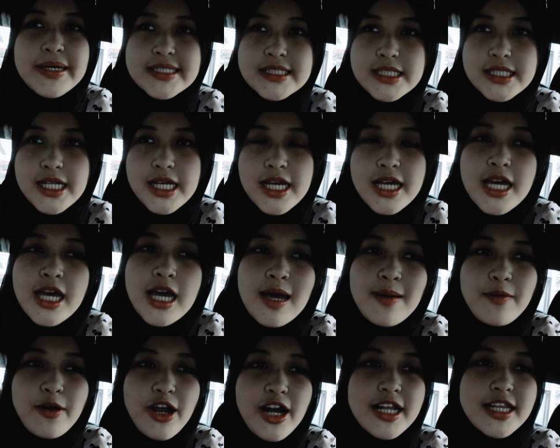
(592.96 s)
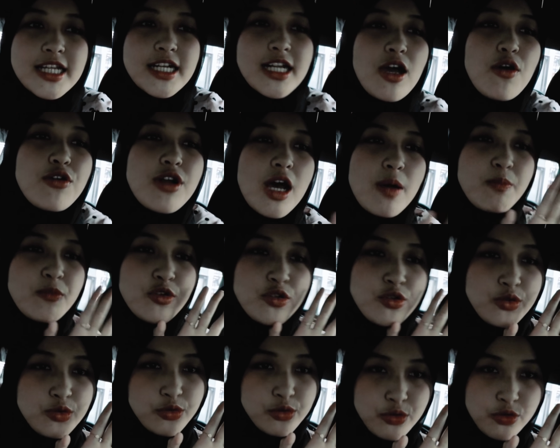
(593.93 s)
aja deh. Pokoknya nanti dia udah
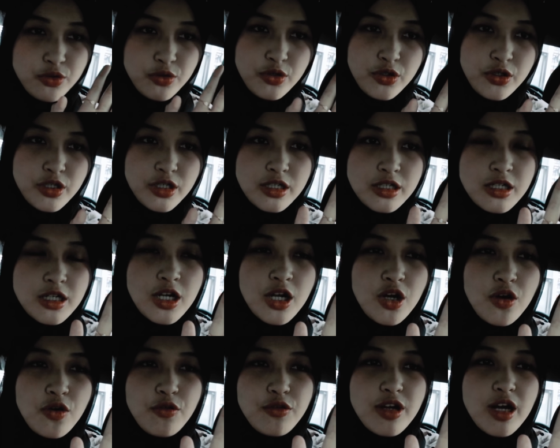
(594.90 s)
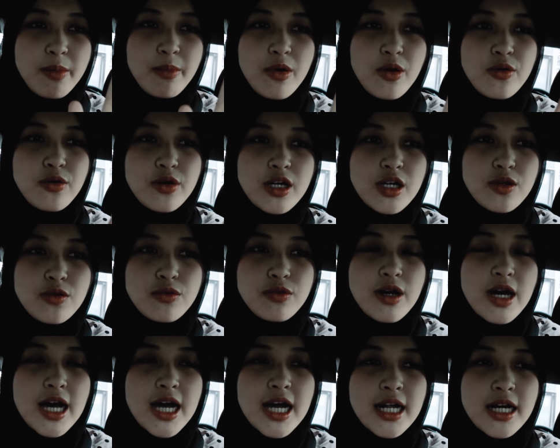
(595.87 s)
mundur, udah mau
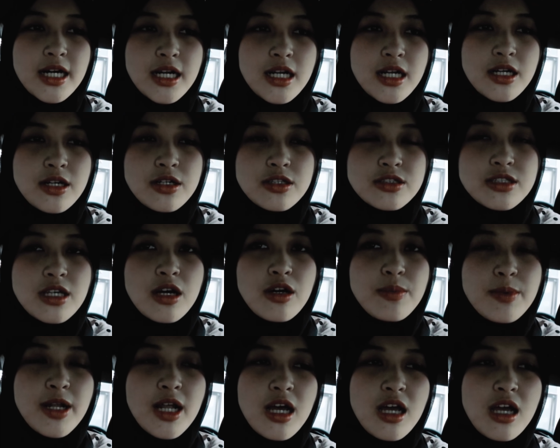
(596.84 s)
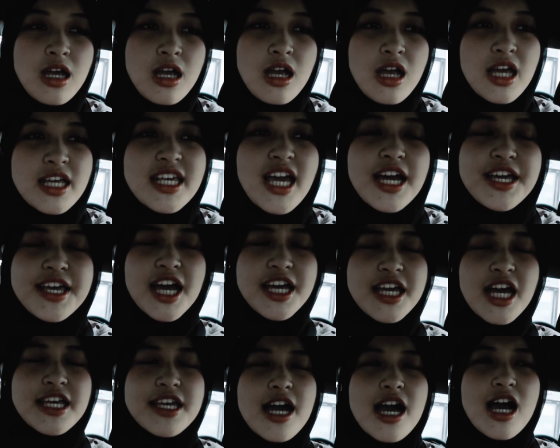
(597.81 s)
keluar. Terus aku bilang, yang, yang,
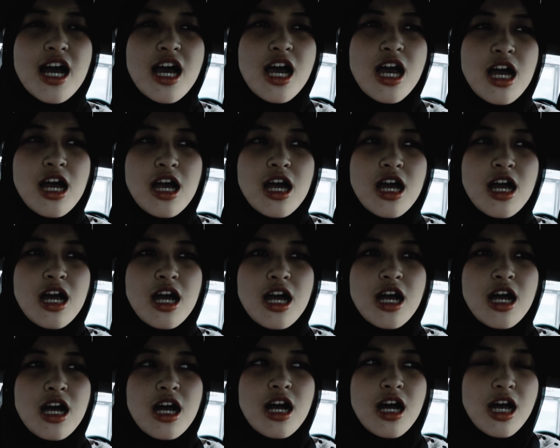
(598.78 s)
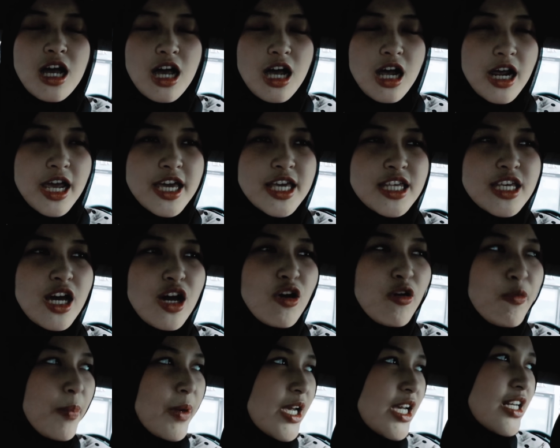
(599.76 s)
yang, yang. Kayaknya aku
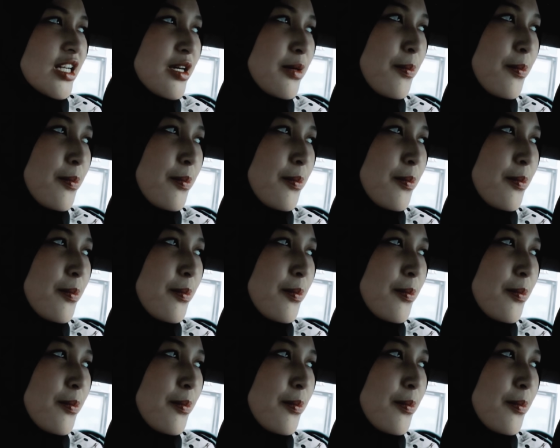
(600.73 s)
pengen